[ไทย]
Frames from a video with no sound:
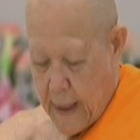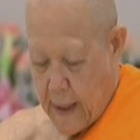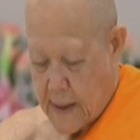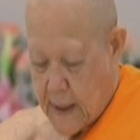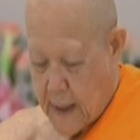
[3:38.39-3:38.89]

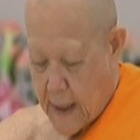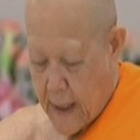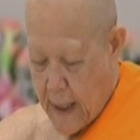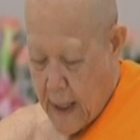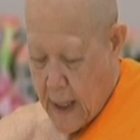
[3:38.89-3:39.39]
อิส
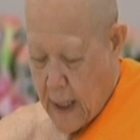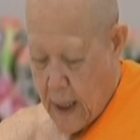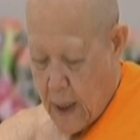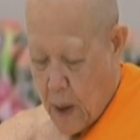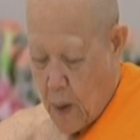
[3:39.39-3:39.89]
รี
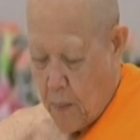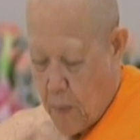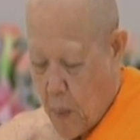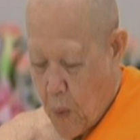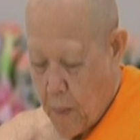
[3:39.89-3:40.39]

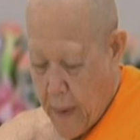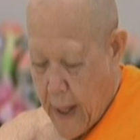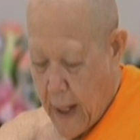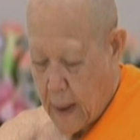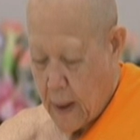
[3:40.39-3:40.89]
ภูเบ
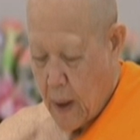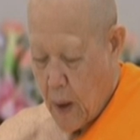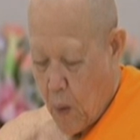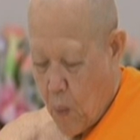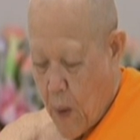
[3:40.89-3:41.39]
ศ
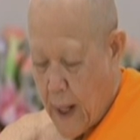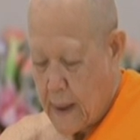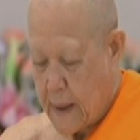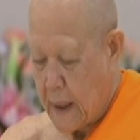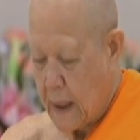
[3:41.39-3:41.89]
ว
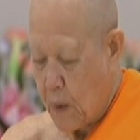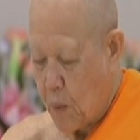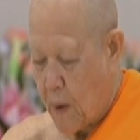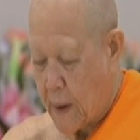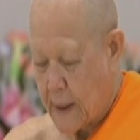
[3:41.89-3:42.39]
จี
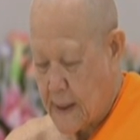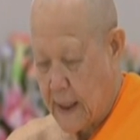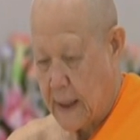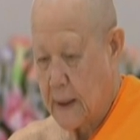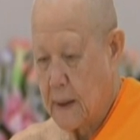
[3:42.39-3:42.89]
วร
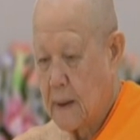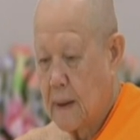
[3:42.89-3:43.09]
สิทธิ์